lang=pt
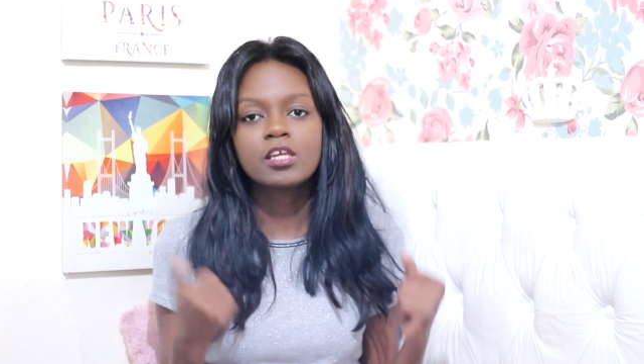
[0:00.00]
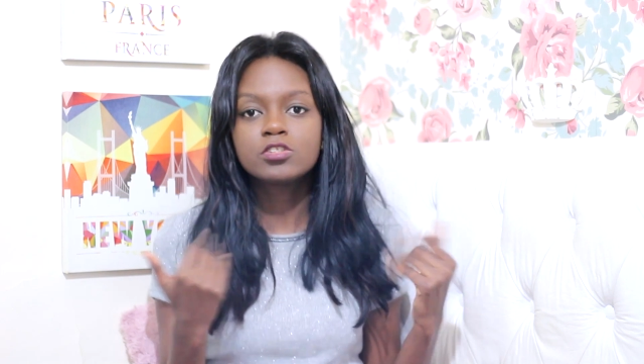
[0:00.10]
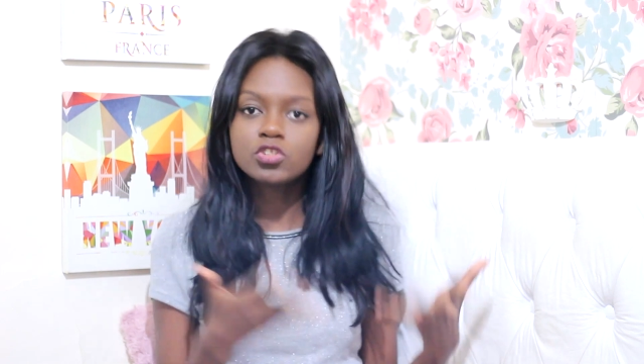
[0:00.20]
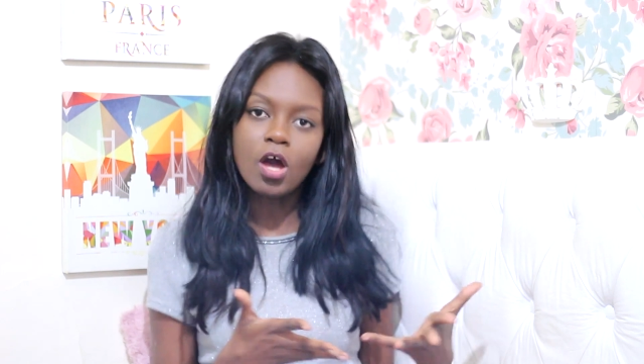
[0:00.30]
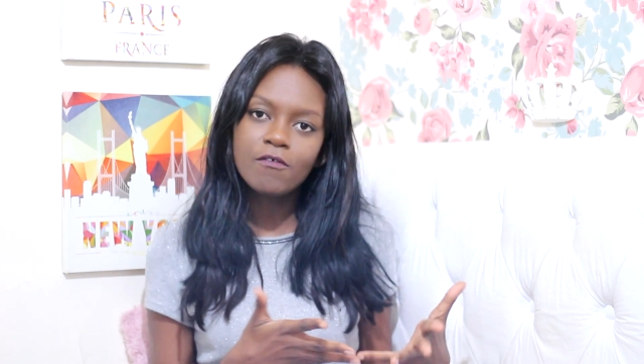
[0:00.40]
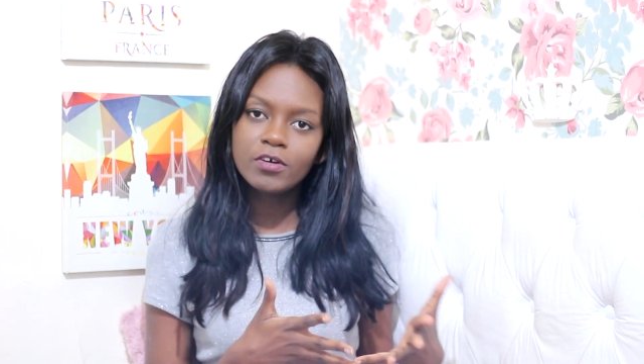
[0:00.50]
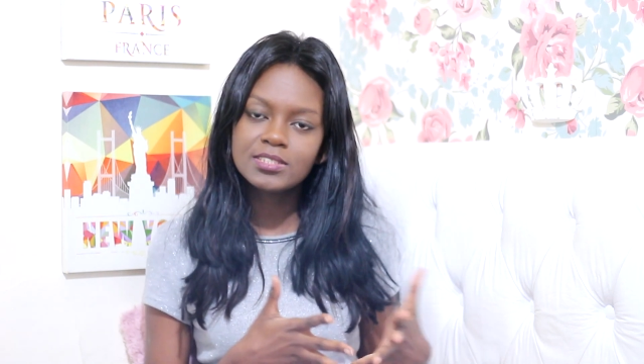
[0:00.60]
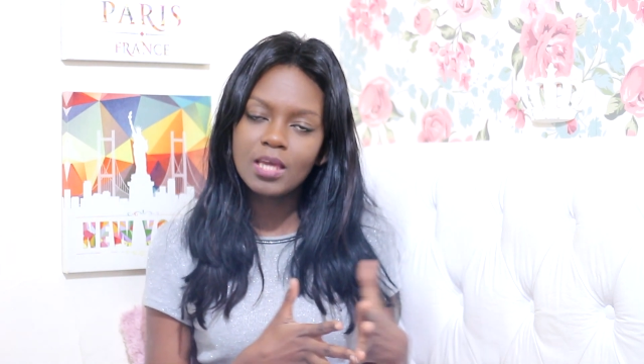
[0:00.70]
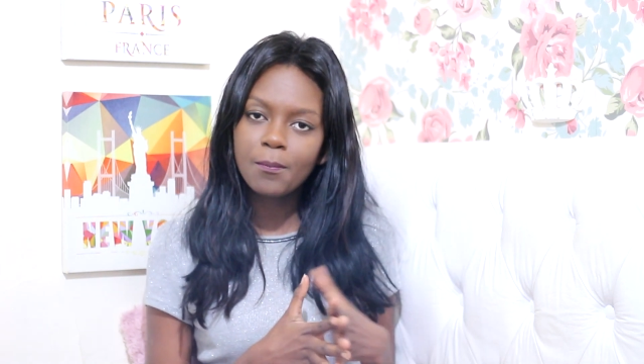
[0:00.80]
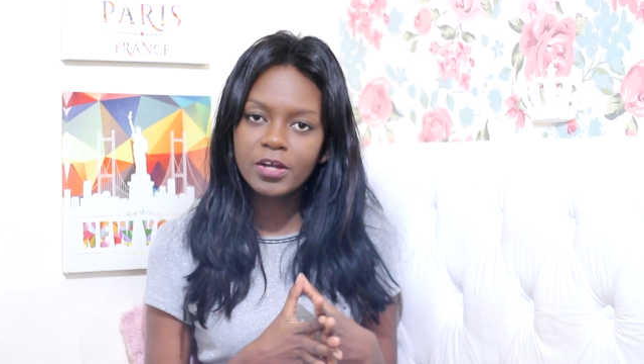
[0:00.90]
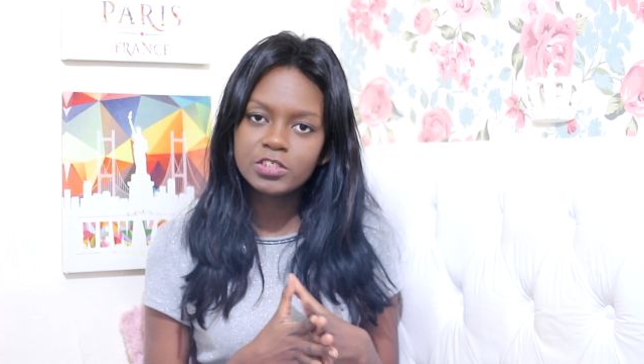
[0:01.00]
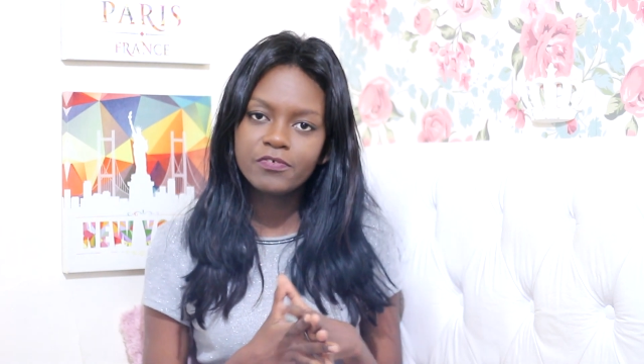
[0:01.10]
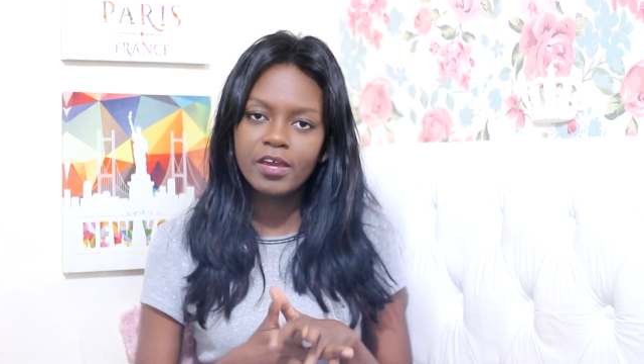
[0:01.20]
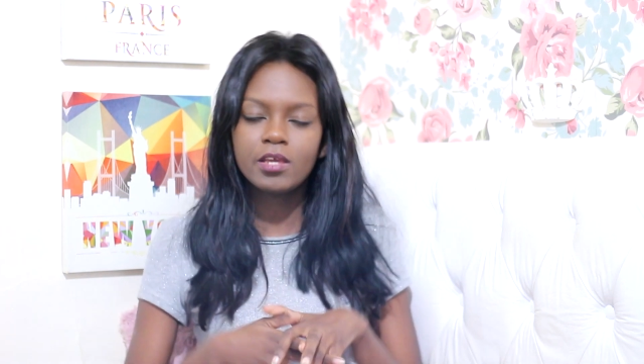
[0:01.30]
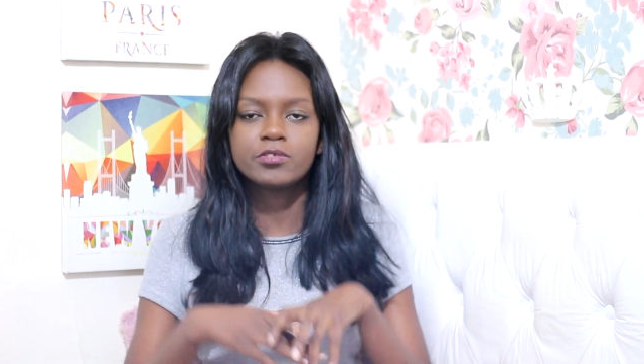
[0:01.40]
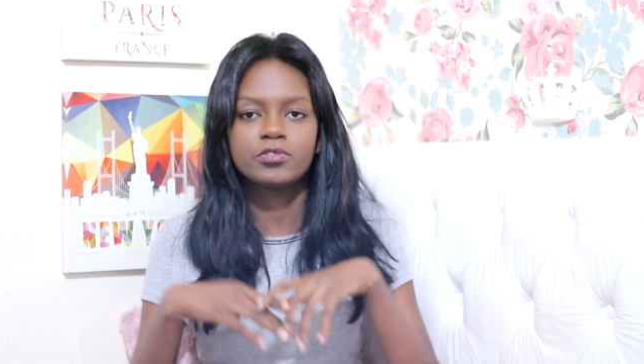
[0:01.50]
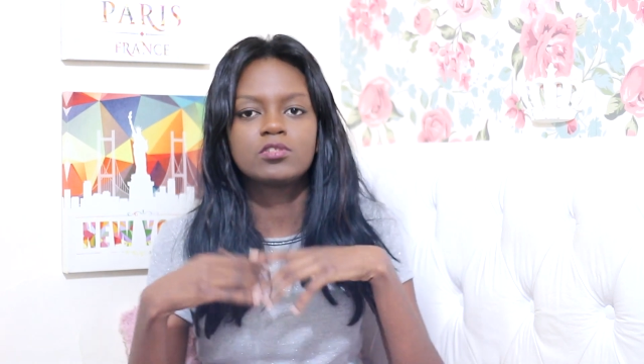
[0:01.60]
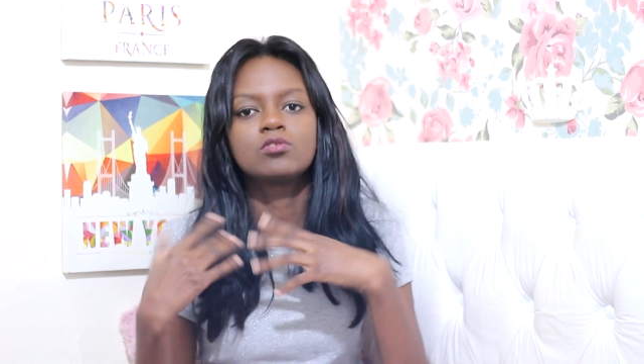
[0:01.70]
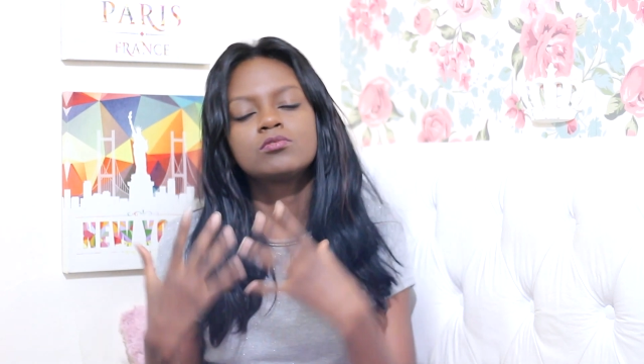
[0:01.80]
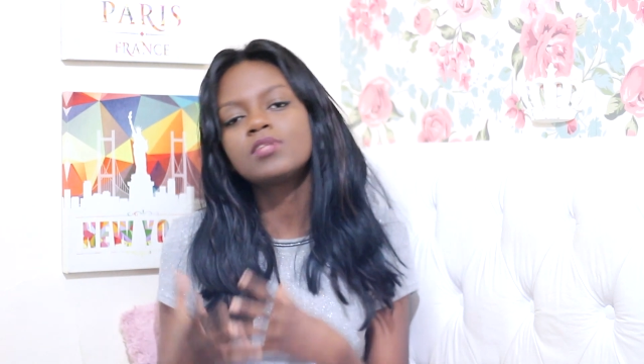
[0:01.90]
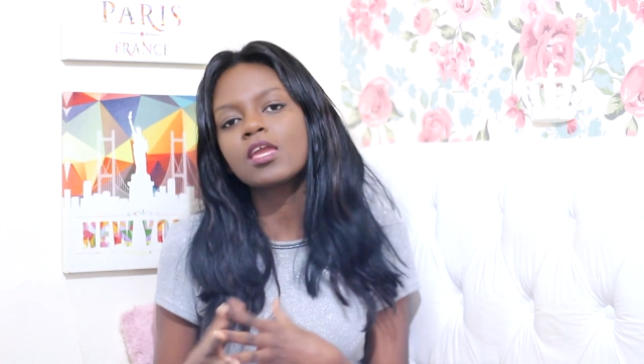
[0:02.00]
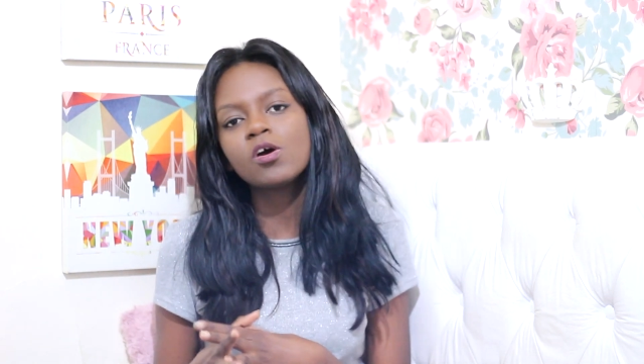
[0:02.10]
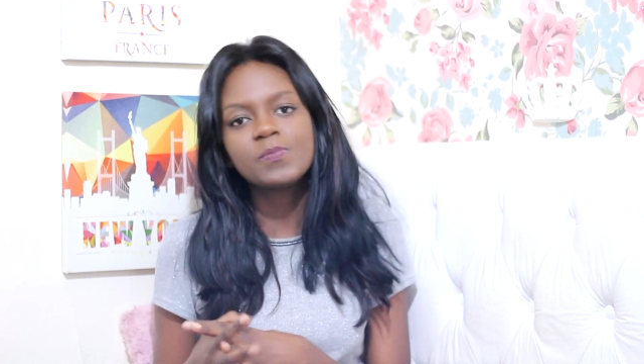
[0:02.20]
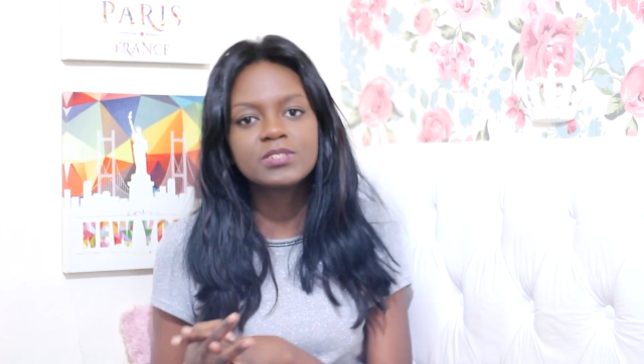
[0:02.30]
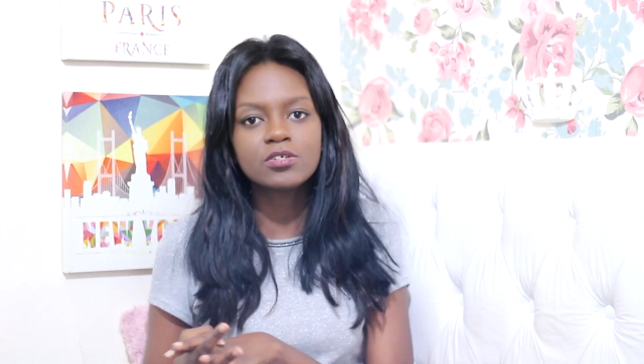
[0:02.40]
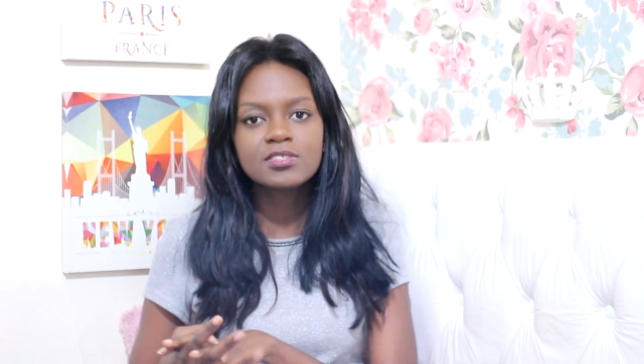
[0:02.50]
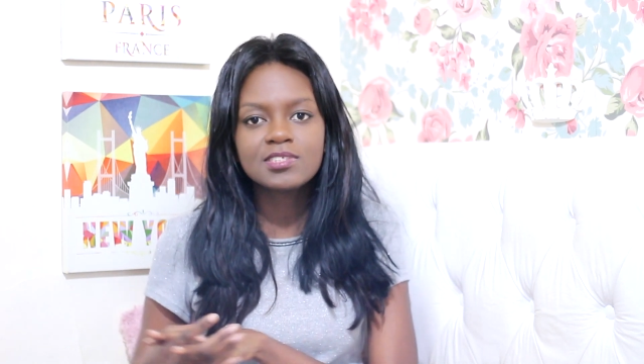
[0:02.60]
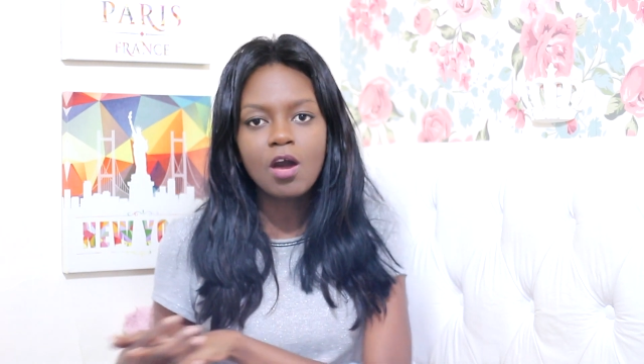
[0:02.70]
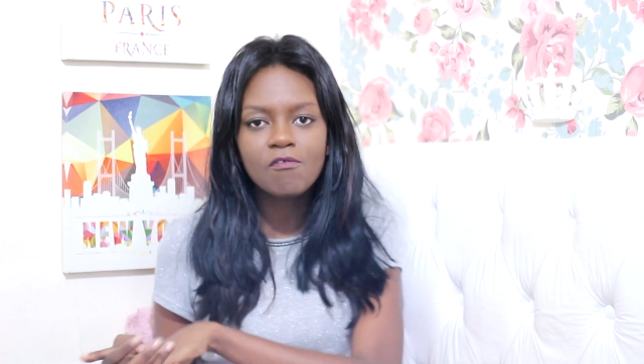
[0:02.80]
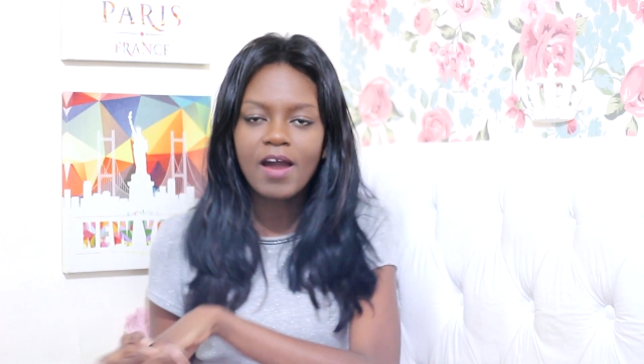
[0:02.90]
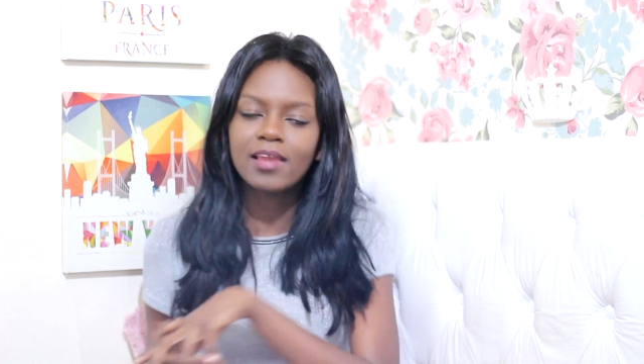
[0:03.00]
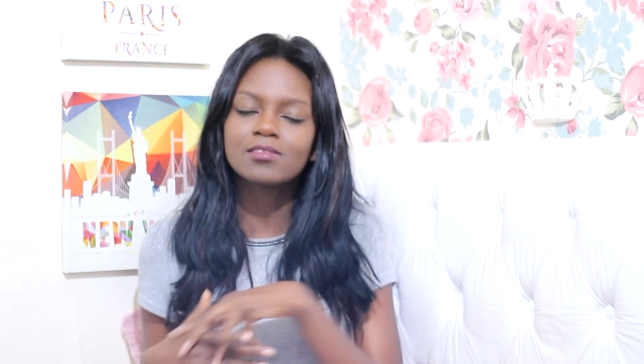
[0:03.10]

que só você pode ver isso, não tem opção de salvar.